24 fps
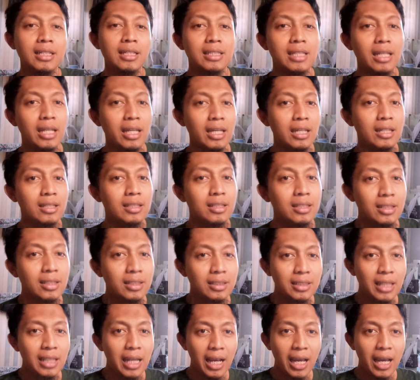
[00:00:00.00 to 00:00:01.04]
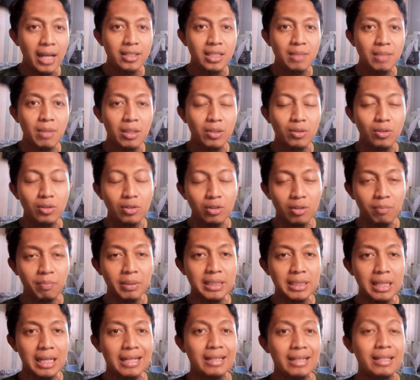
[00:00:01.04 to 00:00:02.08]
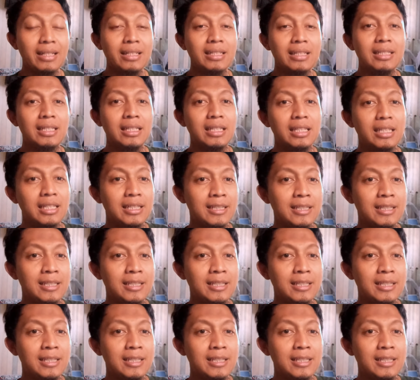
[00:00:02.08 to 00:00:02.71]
Jadi silakan disimak dulu perjalanannya di sini.